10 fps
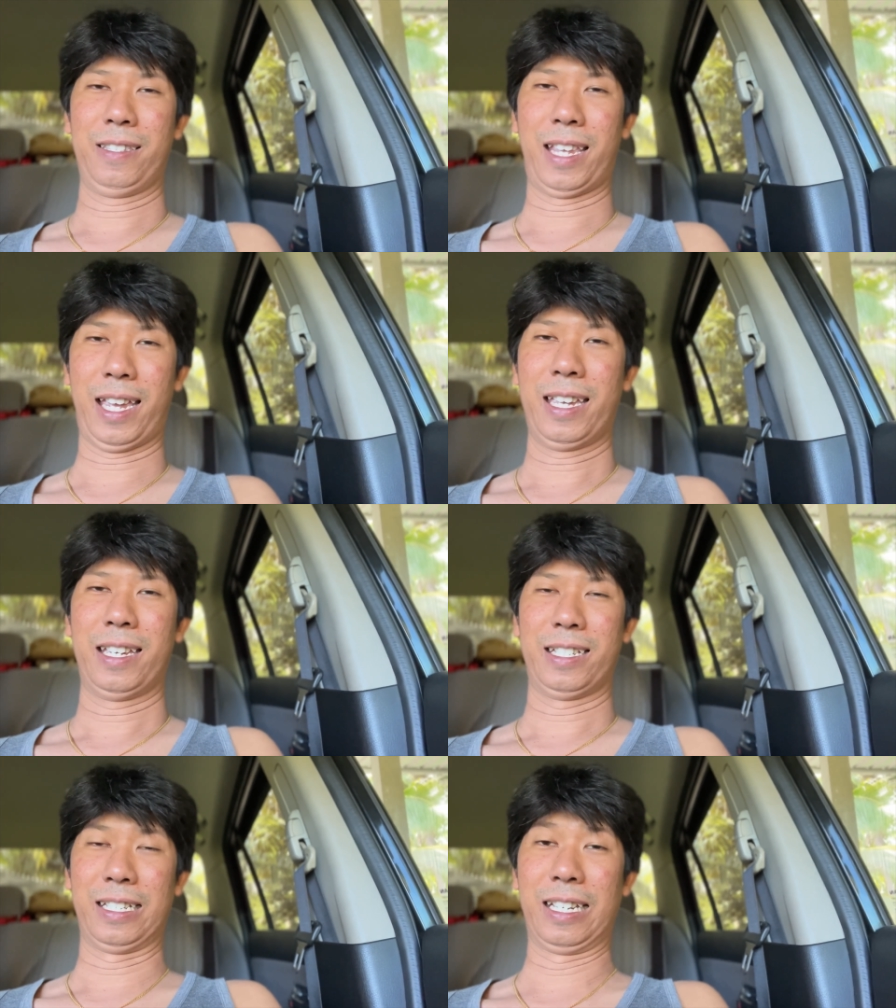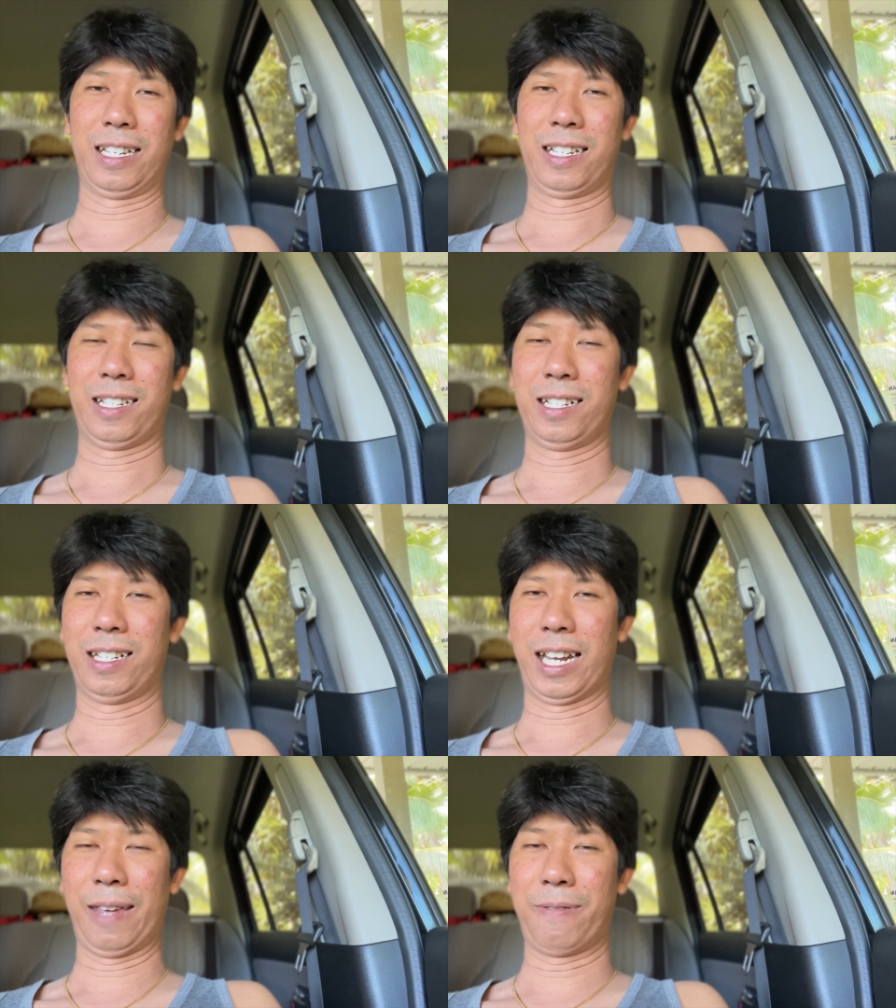นะเออ เออ
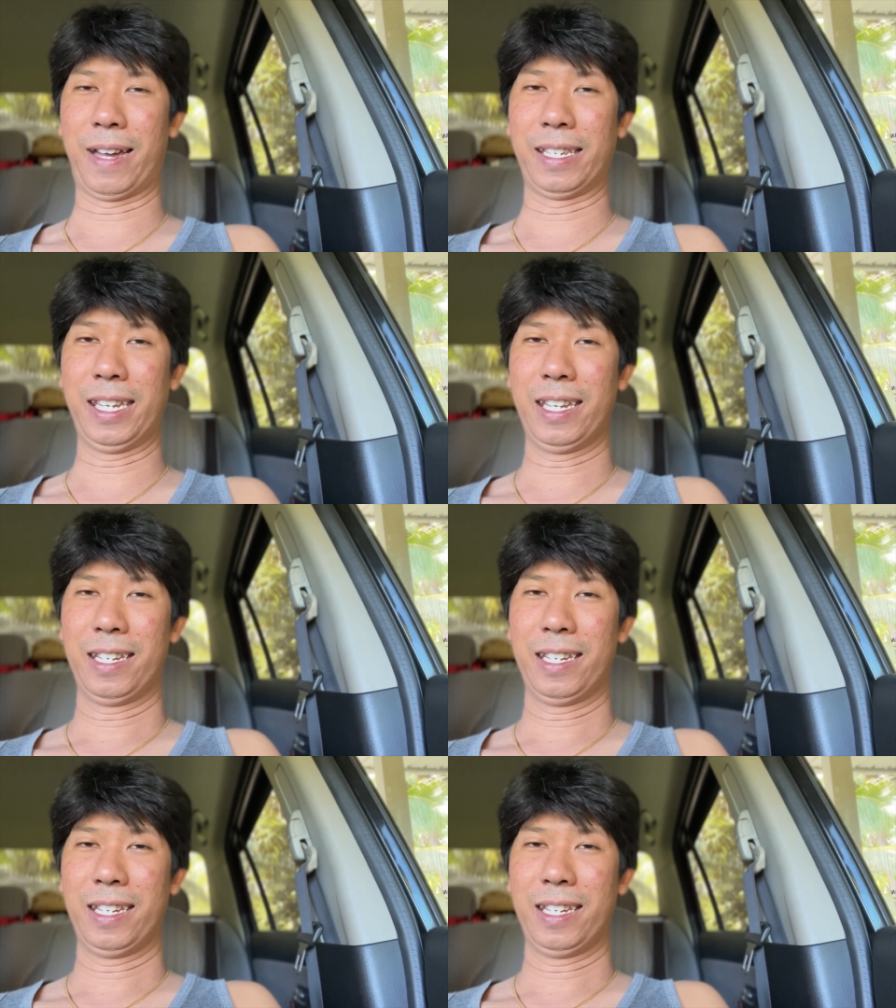อะไรประมาณนี้